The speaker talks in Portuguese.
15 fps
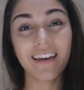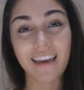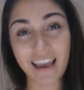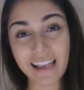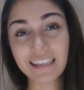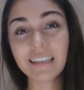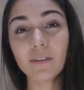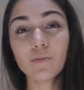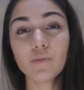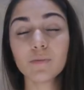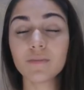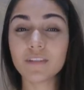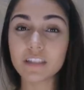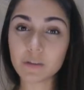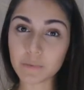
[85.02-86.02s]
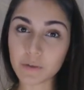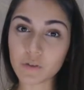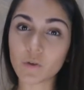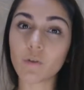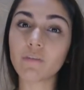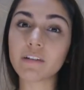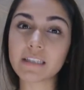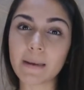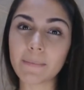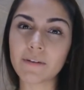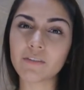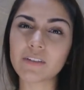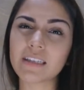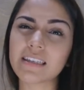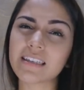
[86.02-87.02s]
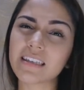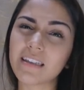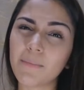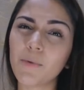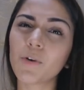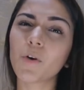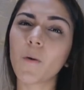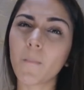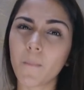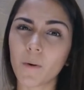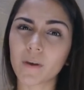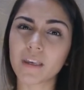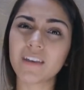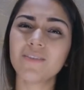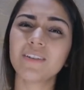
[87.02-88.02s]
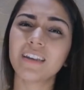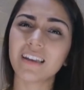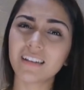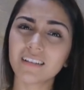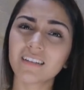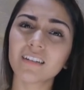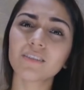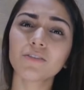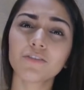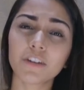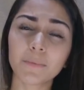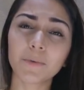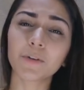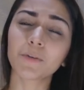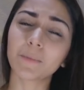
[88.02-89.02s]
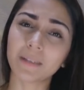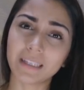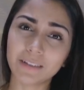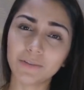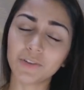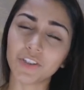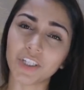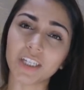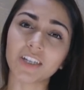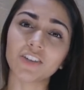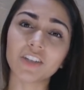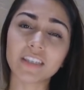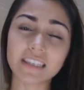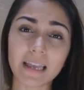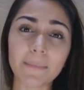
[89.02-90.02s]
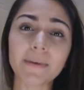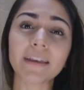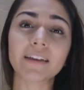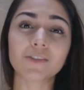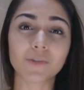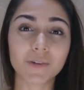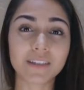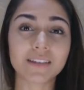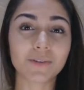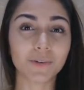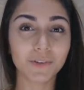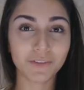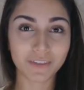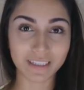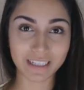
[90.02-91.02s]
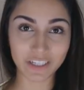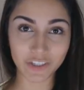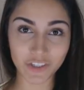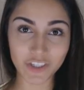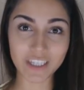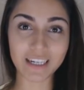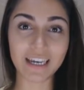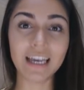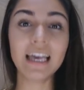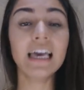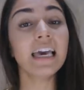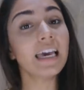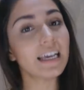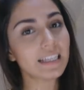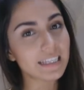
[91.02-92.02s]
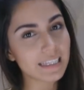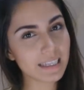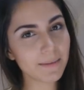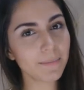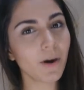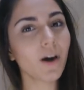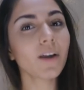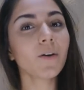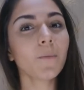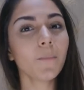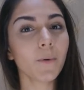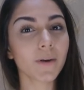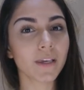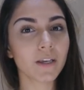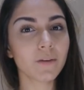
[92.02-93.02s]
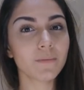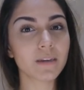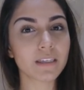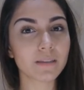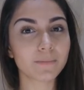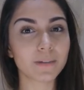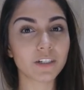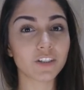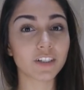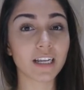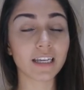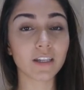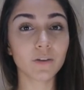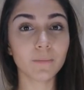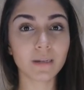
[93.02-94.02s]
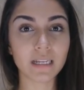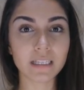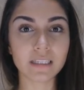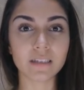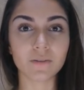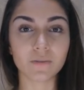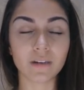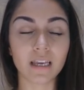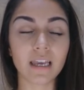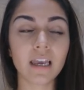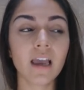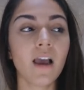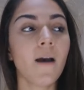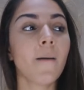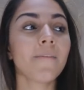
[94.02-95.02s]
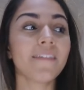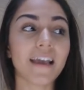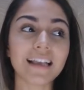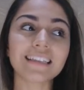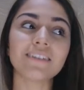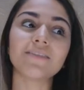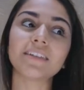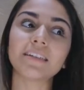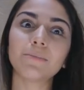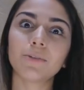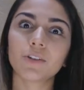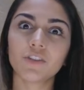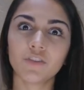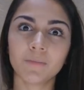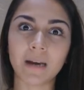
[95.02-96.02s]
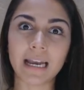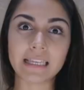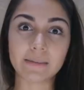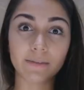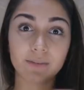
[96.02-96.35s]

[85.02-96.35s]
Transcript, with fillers: Essa última vez eu preciso confessar para vocês que demorou um pouquinho e nem tanto foi por culpa da New Chic. A gente sabe que as coisas quando vêm da China, elas demoram um pouquinho mesmo para chegar aqui no Brasil, né? Dessa vez demorou demais.